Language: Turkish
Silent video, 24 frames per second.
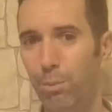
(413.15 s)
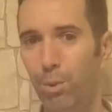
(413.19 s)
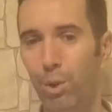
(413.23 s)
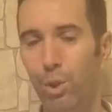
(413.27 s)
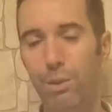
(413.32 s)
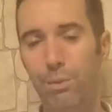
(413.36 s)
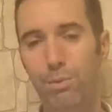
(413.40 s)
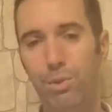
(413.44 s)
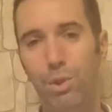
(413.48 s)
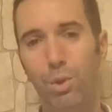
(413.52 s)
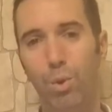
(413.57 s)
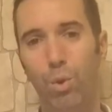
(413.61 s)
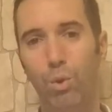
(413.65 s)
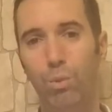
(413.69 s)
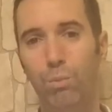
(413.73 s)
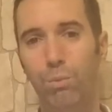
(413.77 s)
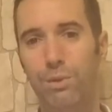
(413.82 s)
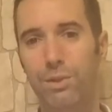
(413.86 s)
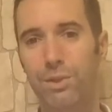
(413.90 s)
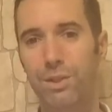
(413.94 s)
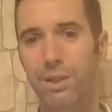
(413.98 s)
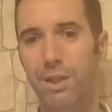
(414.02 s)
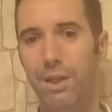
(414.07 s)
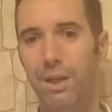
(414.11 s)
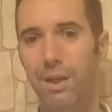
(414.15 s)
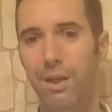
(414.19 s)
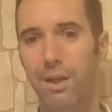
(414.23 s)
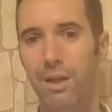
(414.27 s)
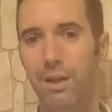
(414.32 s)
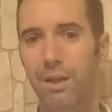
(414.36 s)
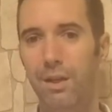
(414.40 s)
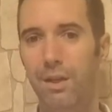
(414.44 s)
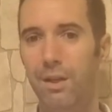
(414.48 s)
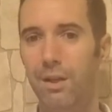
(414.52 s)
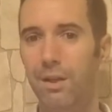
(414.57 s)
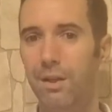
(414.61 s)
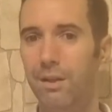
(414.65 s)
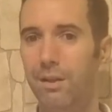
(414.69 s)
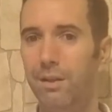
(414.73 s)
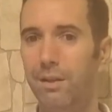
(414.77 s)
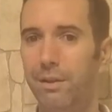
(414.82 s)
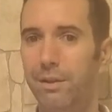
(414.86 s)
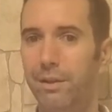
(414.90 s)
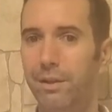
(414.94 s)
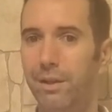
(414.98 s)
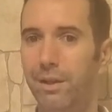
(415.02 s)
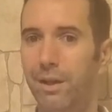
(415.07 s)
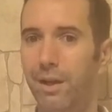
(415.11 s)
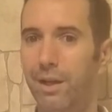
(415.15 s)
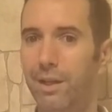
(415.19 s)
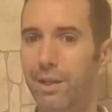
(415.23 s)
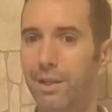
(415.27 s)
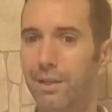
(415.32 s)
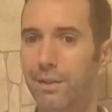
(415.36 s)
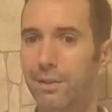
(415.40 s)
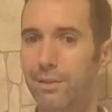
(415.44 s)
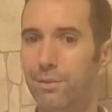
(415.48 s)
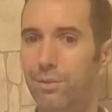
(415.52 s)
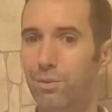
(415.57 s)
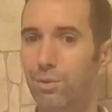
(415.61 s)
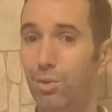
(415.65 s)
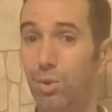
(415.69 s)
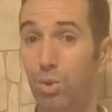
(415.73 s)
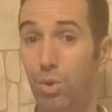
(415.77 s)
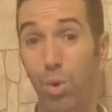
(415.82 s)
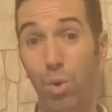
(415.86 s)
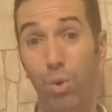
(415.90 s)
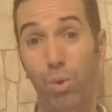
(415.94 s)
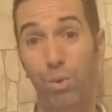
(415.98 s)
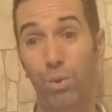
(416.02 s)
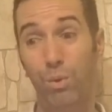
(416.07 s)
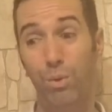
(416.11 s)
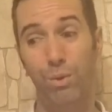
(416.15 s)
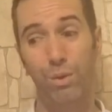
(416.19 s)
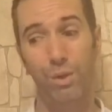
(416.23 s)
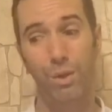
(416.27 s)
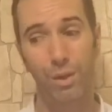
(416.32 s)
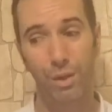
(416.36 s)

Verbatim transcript: Böyle bir şey olması da e, hani çok